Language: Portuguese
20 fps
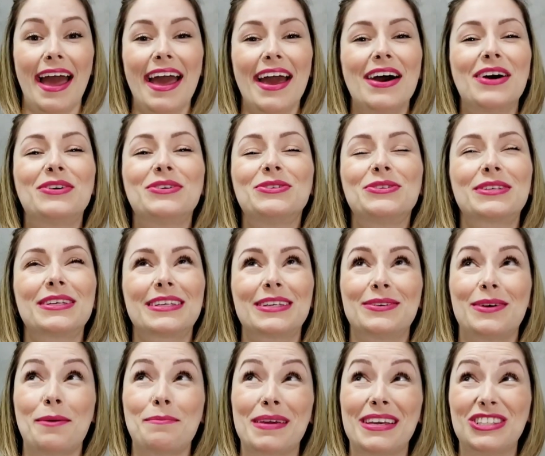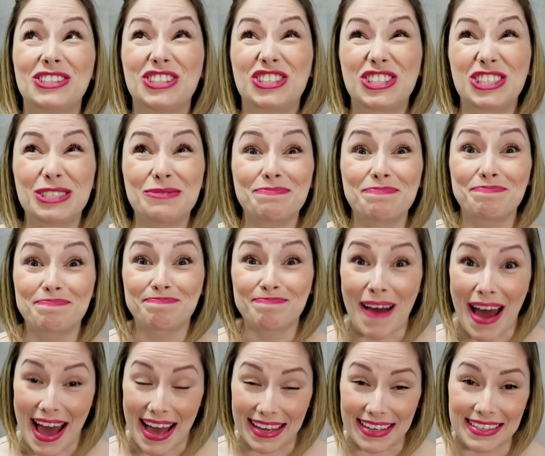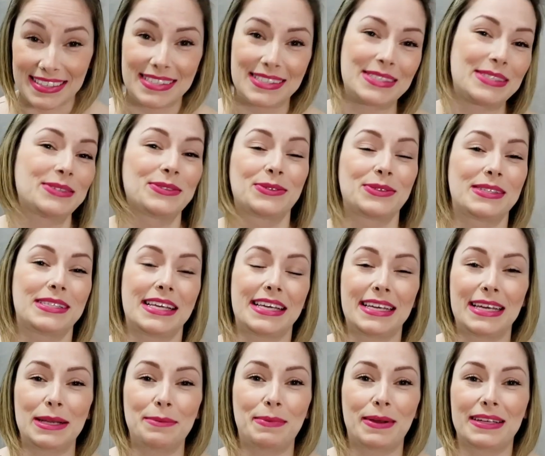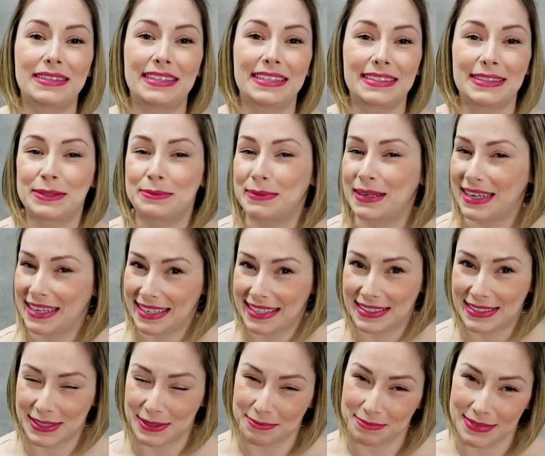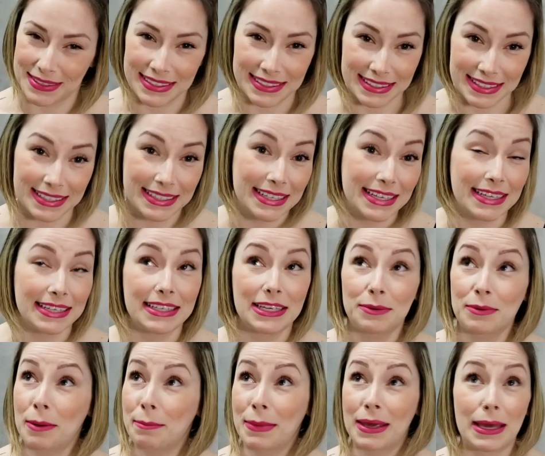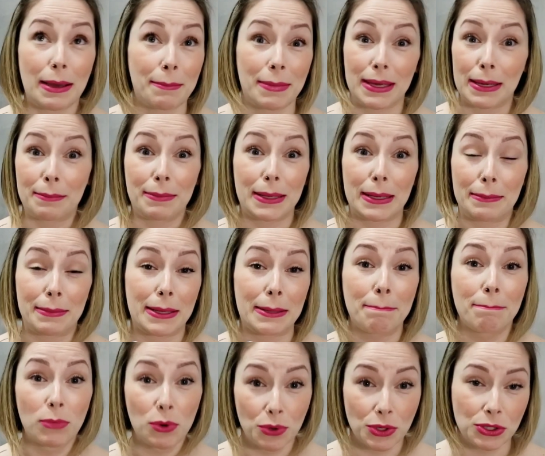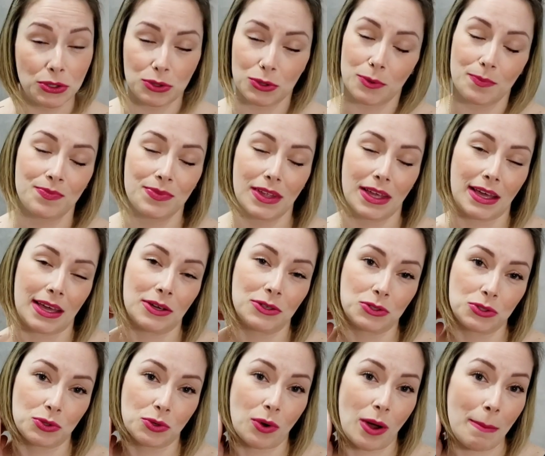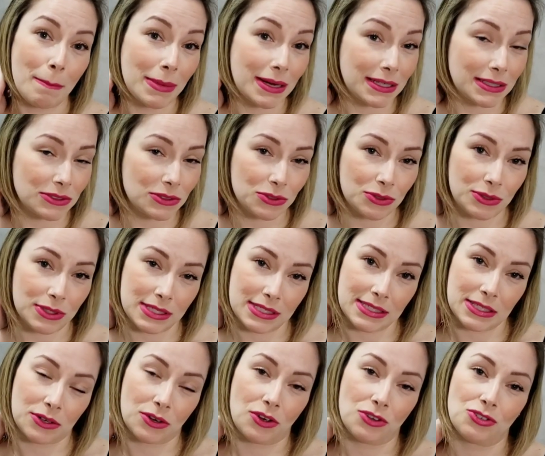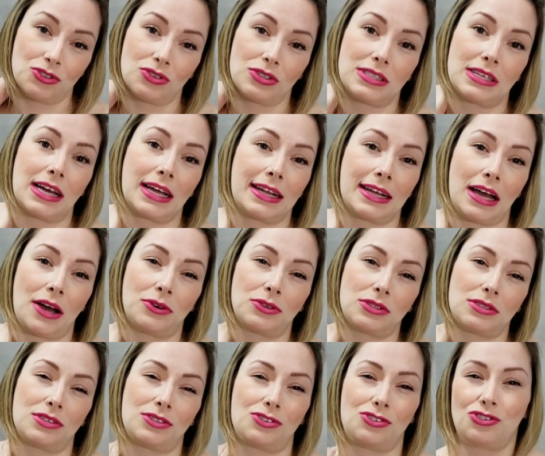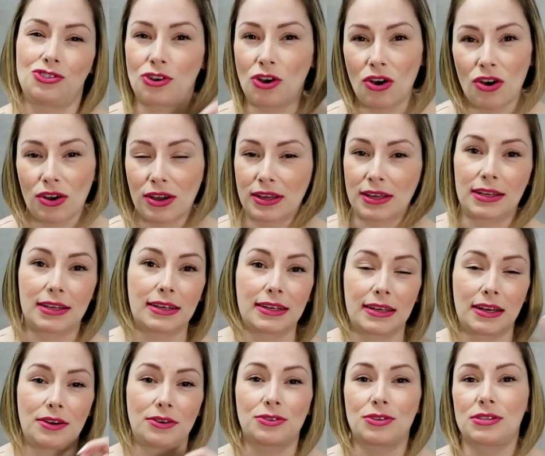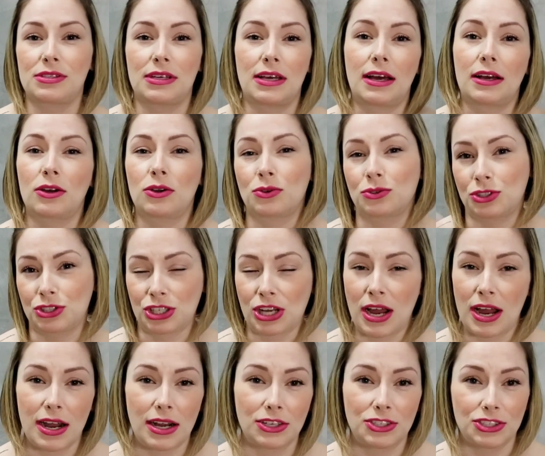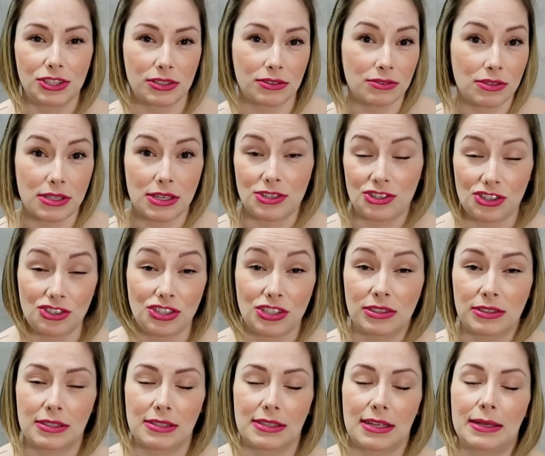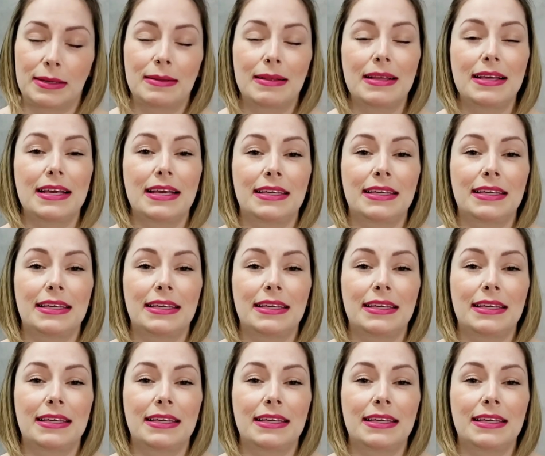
É um look que eu amei demais. Usei ele para atender uma cliente minha e eu amei, amei, amei, amei muito. Eu tô amando esse negócio de usar calças jogger, calça clochard, que não seja jeans, né?